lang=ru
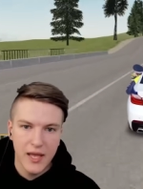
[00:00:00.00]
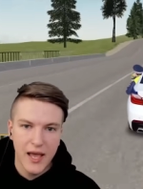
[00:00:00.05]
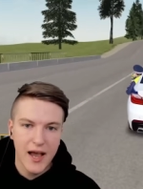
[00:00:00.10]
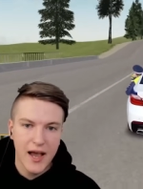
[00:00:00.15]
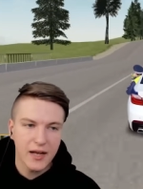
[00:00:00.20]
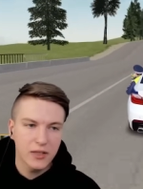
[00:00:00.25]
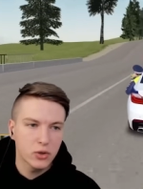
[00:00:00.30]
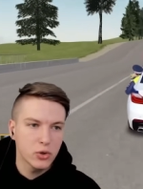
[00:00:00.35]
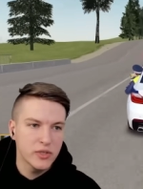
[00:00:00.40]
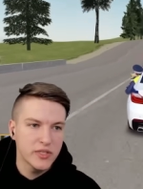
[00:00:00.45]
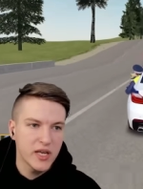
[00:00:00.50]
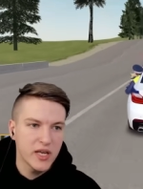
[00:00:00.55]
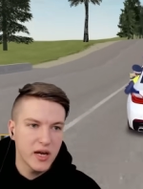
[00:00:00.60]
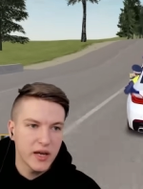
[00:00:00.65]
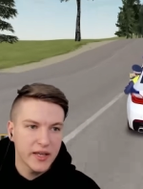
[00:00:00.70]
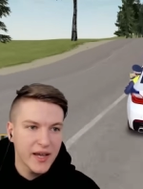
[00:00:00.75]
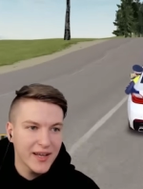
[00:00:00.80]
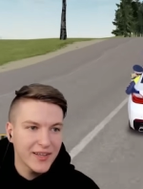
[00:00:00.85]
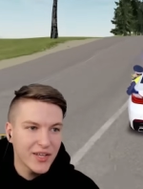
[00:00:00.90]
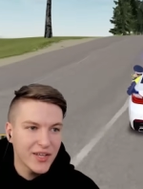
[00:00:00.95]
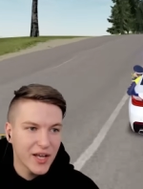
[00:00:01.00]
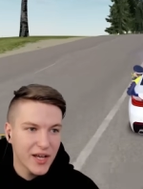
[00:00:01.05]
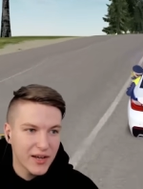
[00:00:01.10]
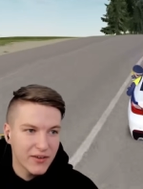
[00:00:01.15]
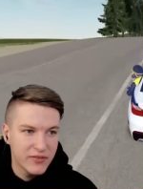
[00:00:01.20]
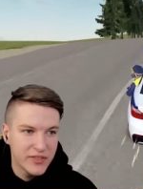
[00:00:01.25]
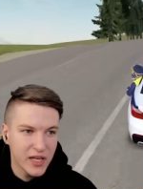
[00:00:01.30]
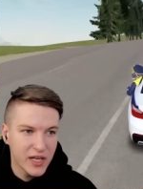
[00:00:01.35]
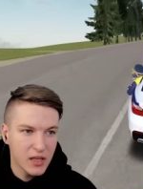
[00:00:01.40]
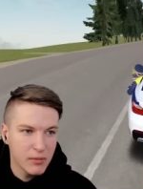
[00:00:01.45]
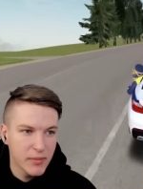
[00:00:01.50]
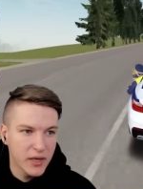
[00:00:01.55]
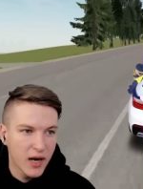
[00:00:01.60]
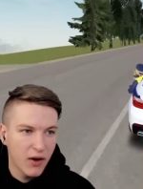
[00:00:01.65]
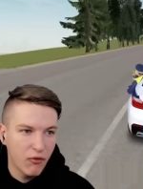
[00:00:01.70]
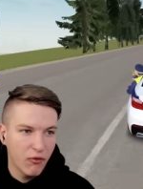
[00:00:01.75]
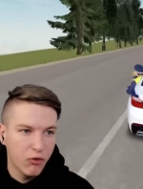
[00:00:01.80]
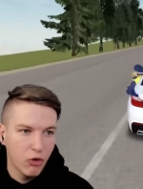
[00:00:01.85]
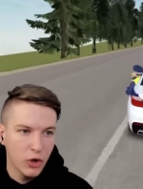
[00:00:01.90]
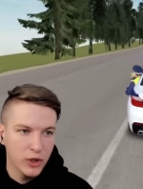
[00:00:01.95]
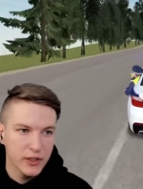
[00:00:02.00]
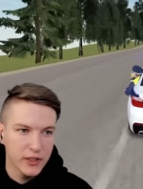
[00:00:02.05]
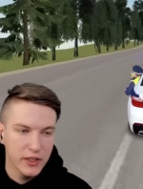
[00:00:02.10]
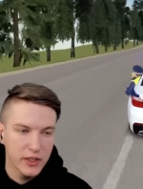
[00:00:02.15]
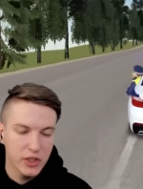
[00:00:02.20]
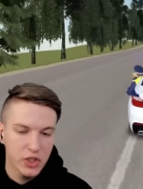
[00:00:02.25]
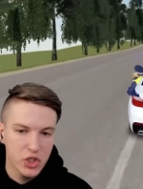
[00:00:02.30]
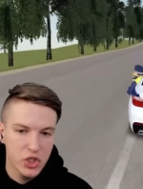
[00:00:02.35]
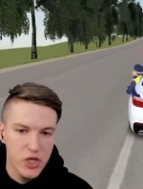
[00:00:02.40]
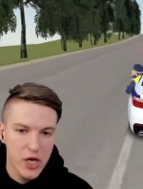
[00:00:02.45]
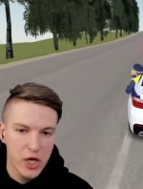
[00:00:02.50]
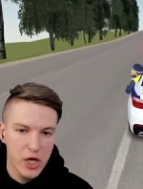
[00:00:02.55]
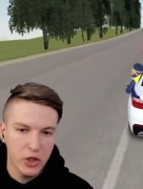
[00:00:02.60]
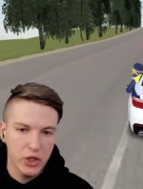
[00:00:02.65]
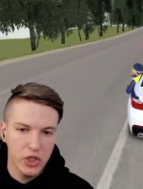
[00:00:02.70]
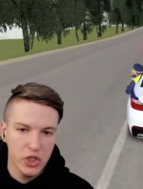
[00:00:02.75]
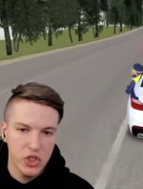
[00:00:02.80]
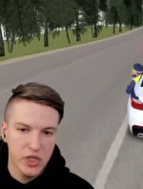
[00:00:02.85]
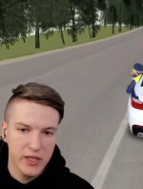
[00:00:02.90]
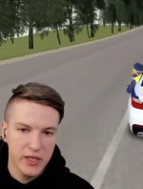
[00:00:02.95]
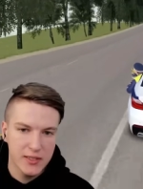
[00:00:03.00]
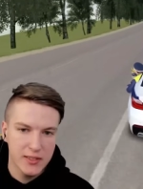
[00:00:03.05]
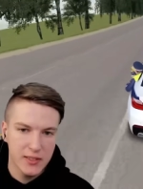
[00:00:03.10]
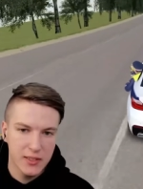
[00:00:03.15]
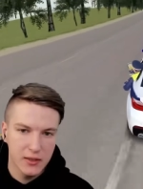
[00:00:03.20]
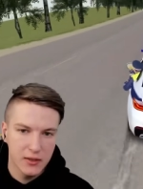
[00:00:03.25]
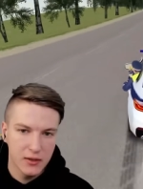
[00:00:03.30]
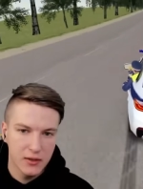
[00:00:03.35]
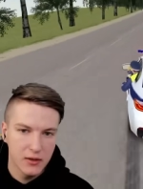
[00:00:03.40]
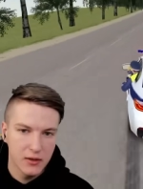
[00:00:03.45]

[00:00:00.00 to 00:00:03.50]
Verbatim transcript: Так, друзья, я на... взял мегафон и начинаю кричать.